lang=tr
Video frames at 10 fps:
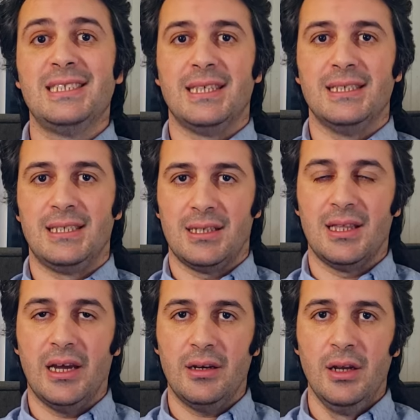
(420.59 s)

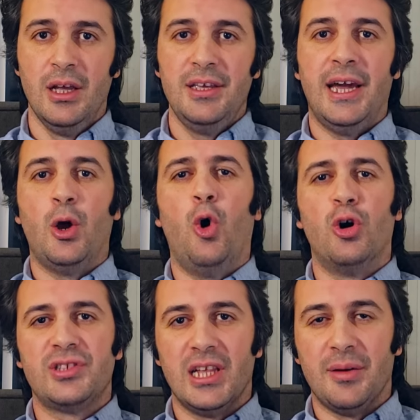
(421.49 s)
istatistikler. Yani
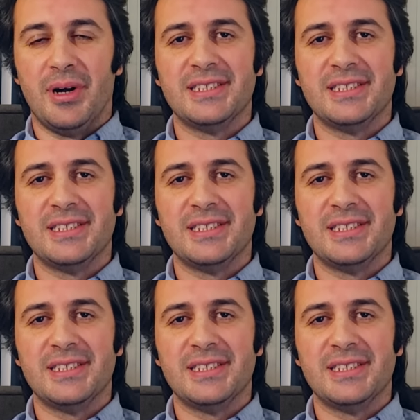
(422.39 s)
ortalama,